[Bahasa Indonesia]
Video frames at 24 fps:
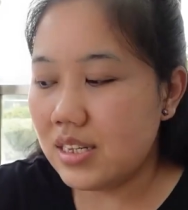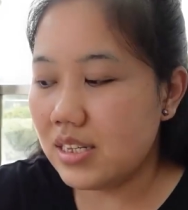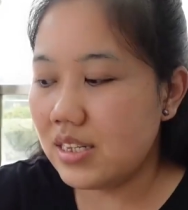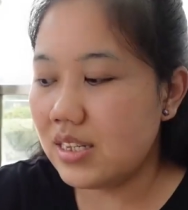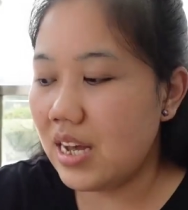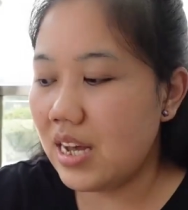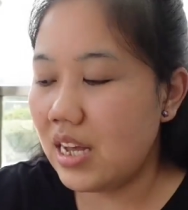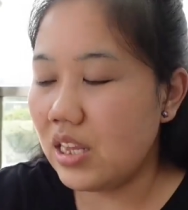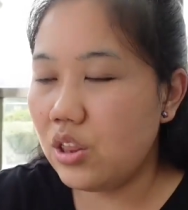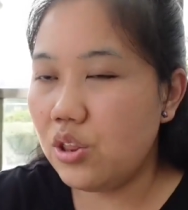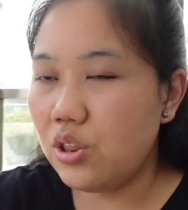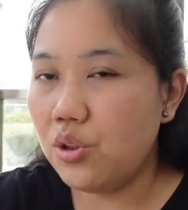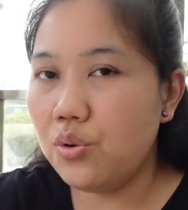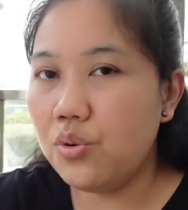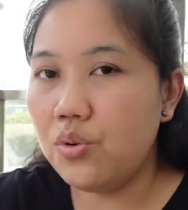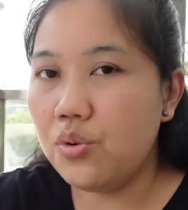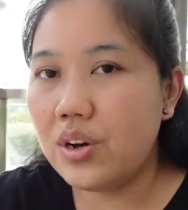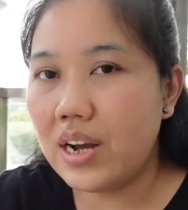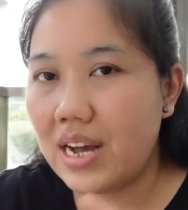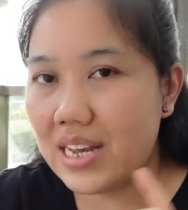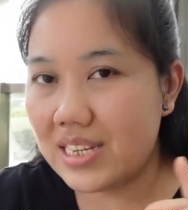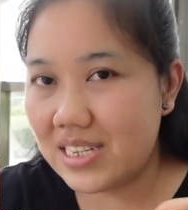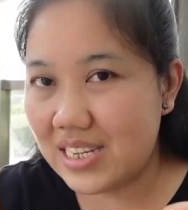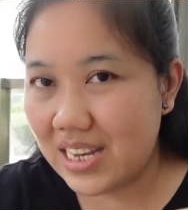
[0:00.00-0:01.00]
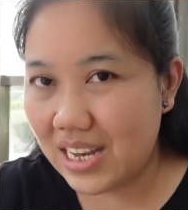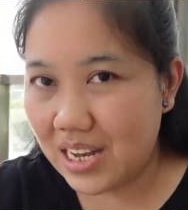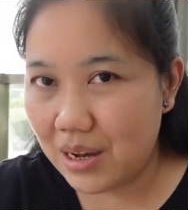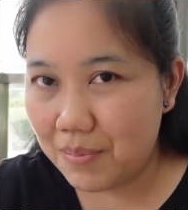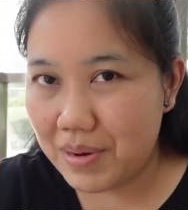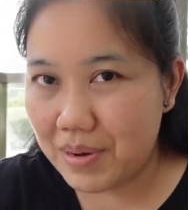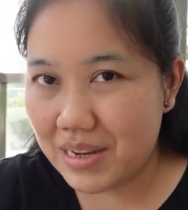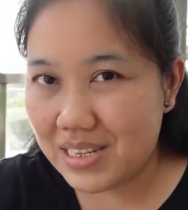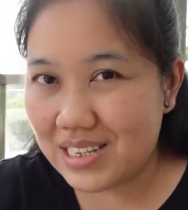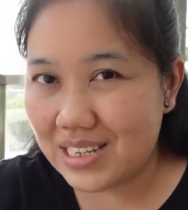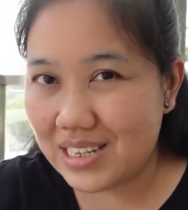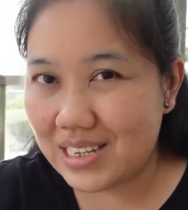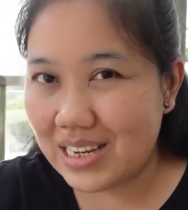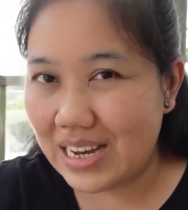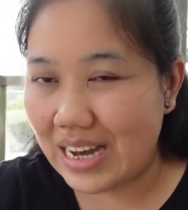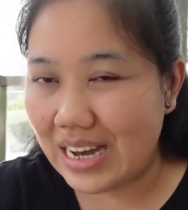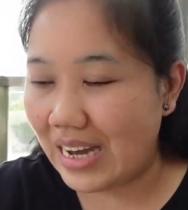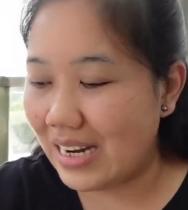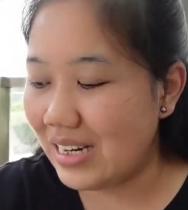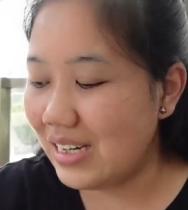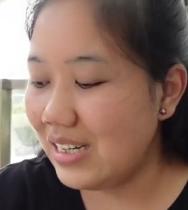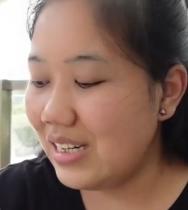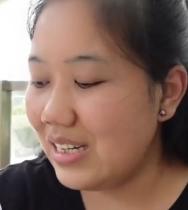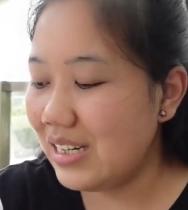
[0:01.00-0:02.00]
satu kasih ke
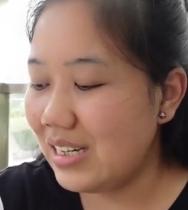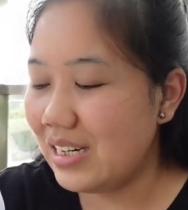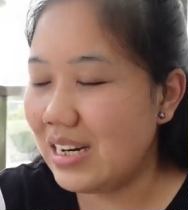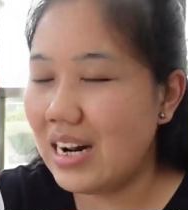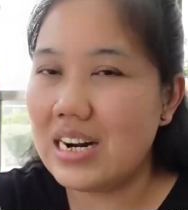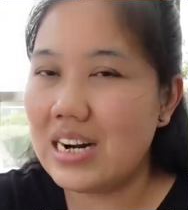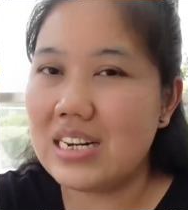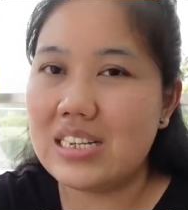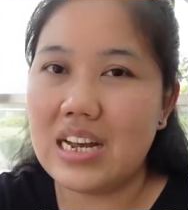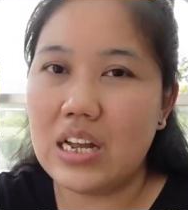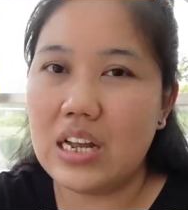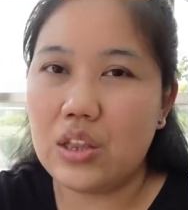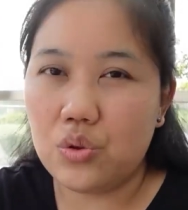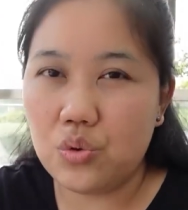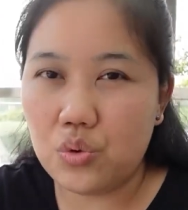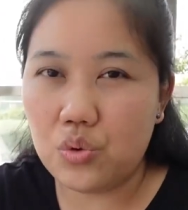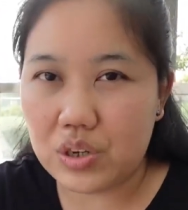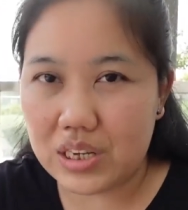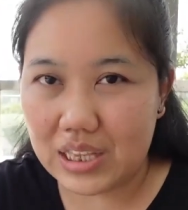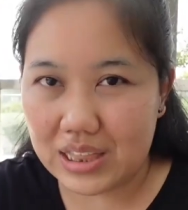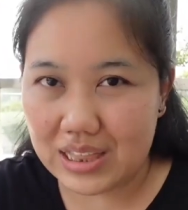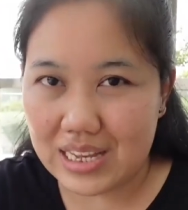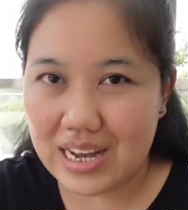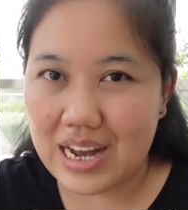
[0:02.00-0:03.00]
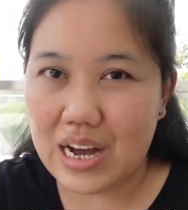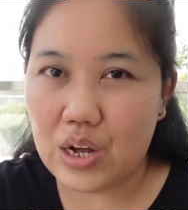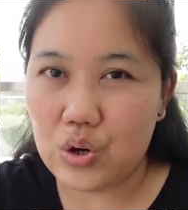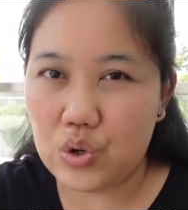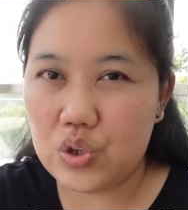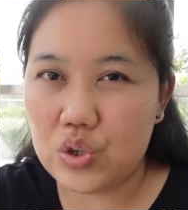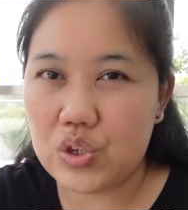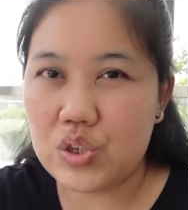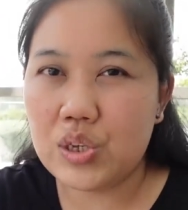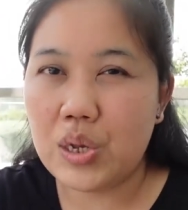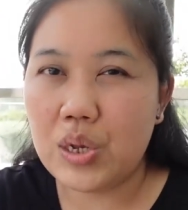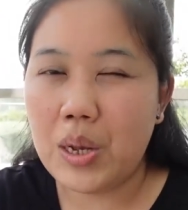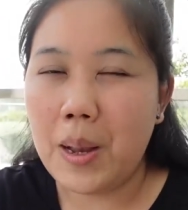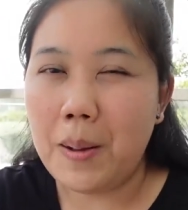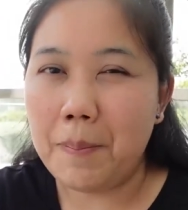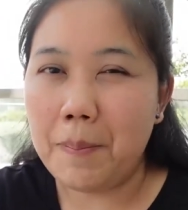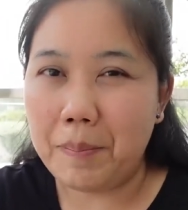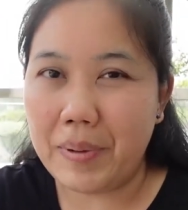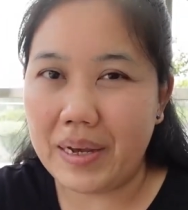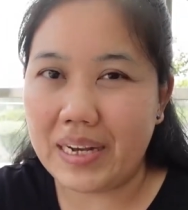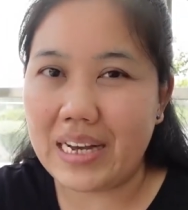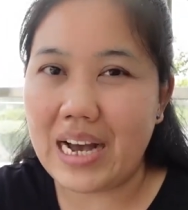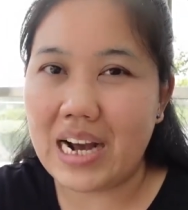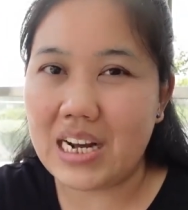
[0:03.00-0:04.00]
majikan dan satu kita harus
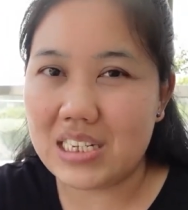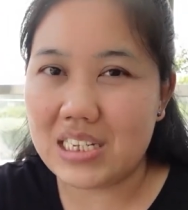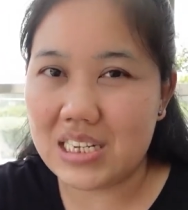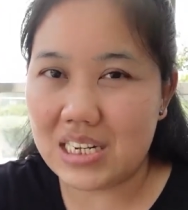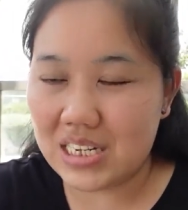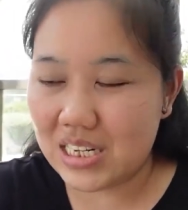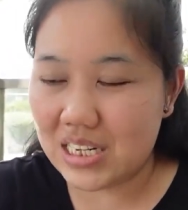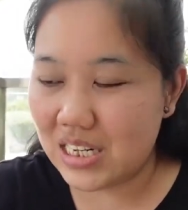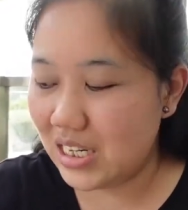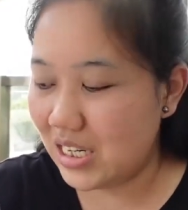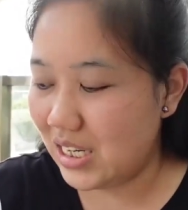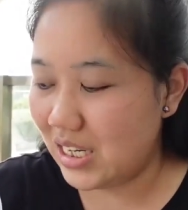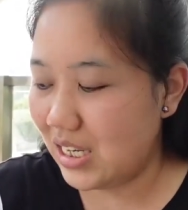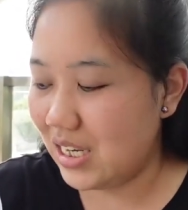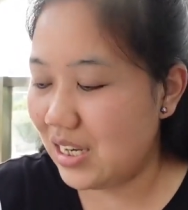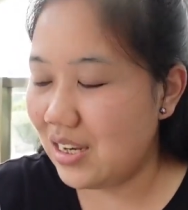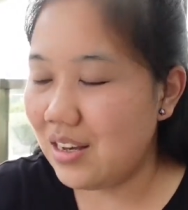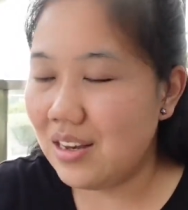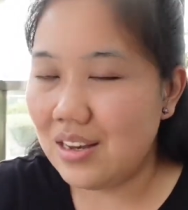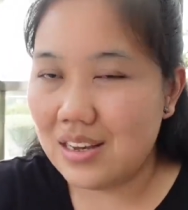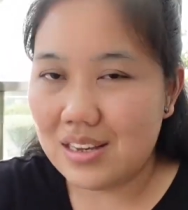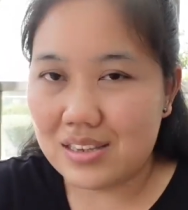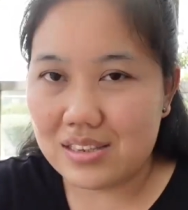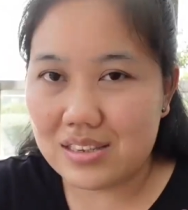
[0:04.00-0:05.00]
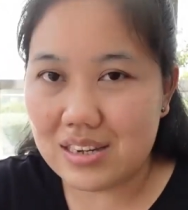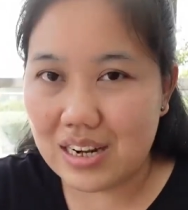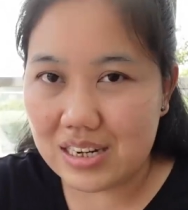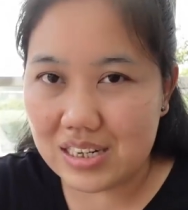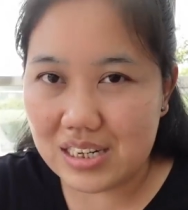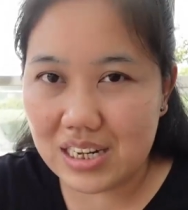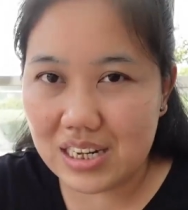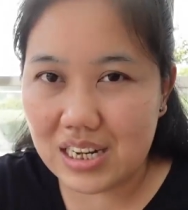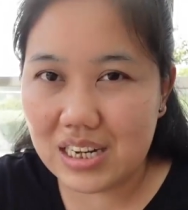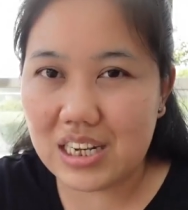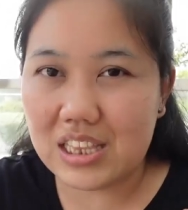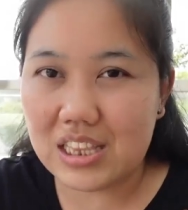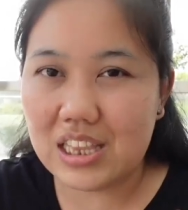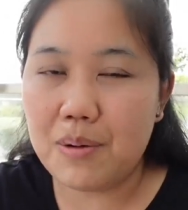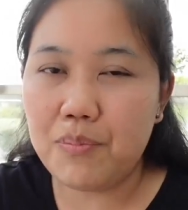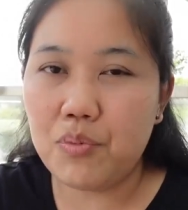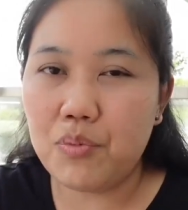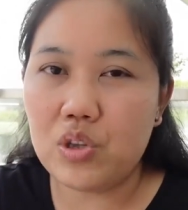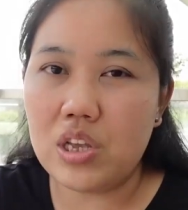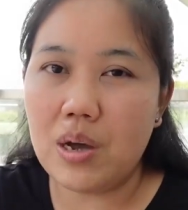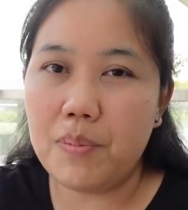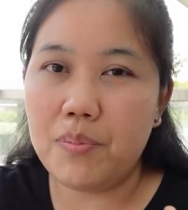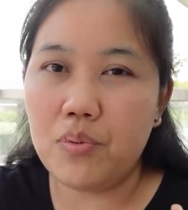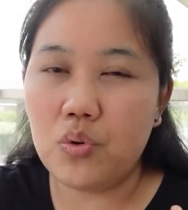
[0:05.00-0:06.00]
pegang sendiri jadi kita
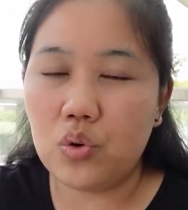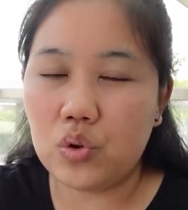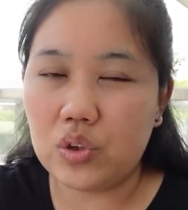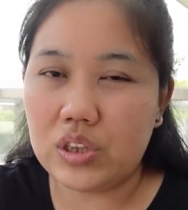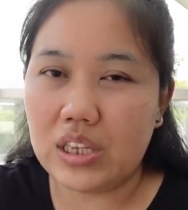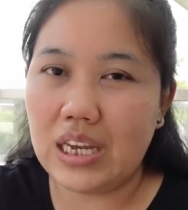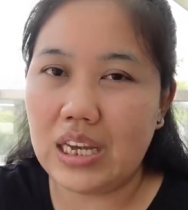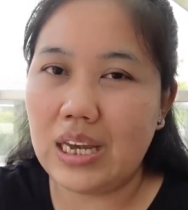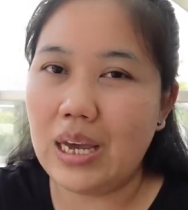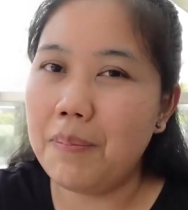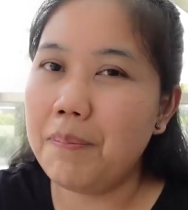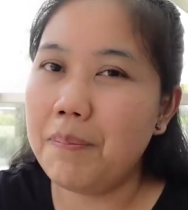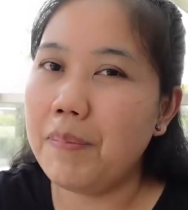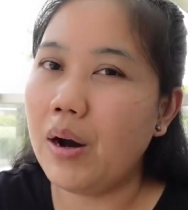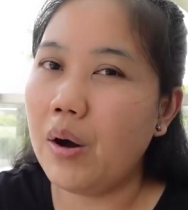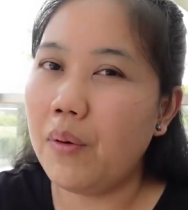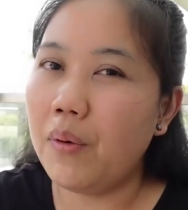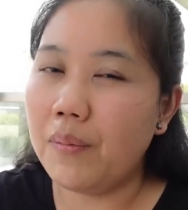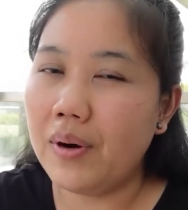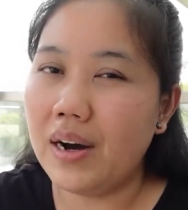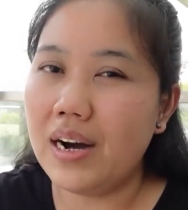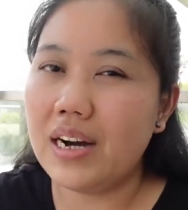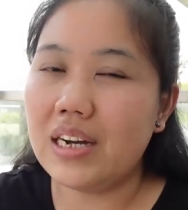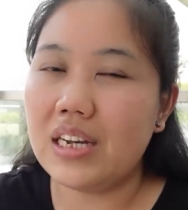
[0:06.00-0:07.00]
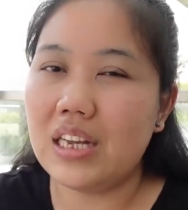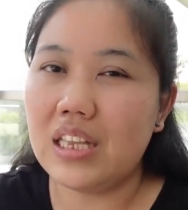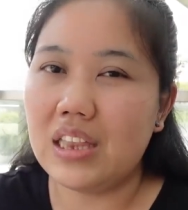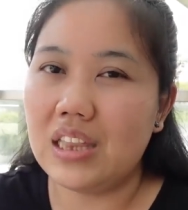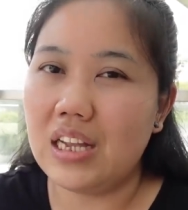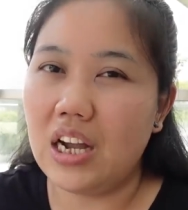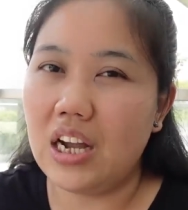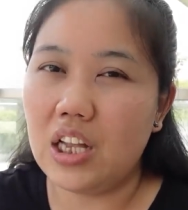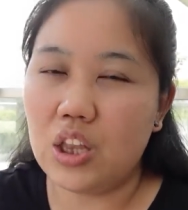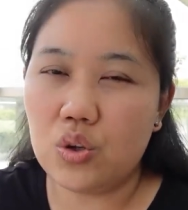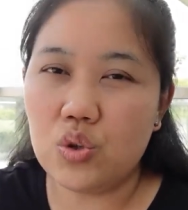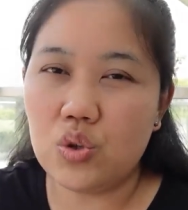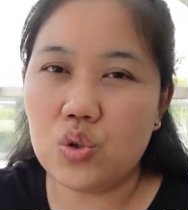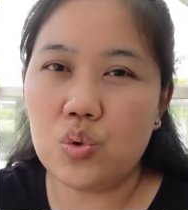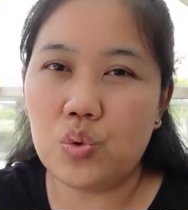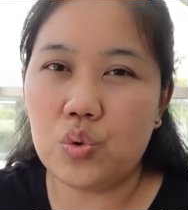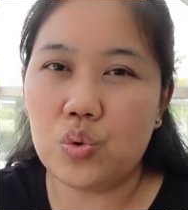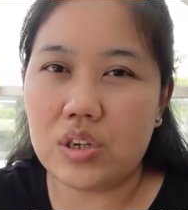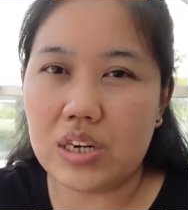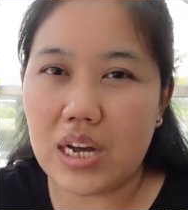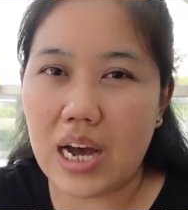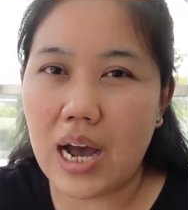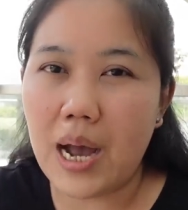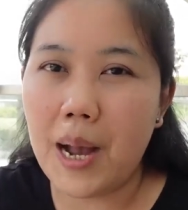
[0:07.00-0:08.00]
punya bukti bahwa kita itu
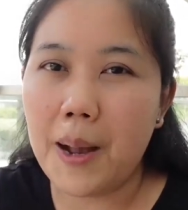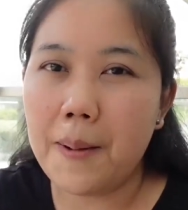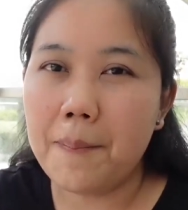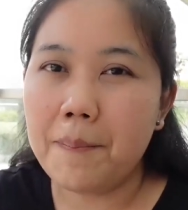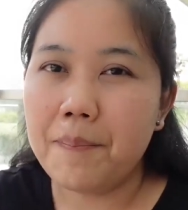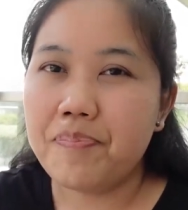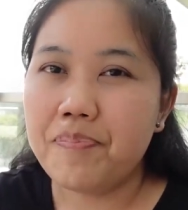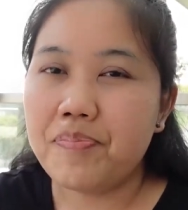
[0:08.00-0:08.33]
sudah